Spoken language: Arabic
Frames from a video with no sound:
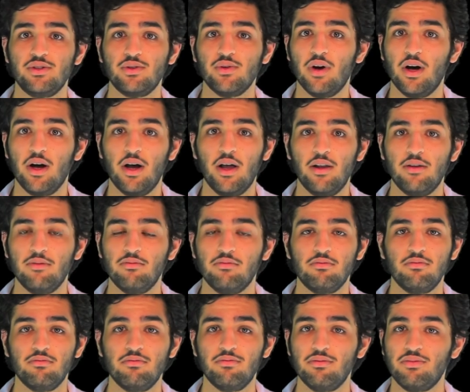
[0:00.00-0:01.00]
سؤال
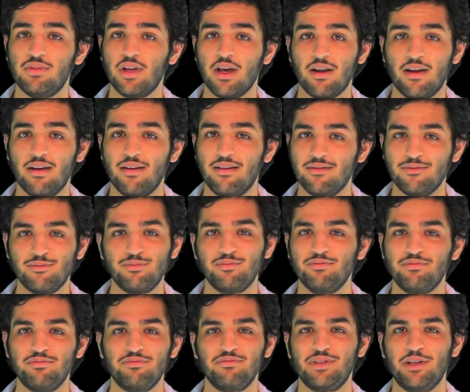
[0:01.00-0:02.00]
ترى
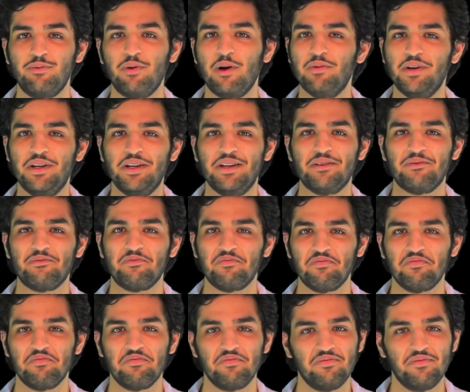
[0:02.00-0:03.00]
شباب احنا
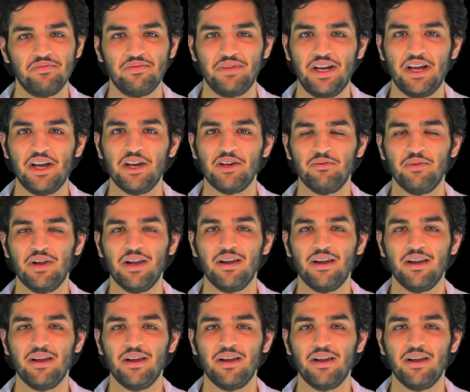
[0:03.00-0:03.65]
حياكم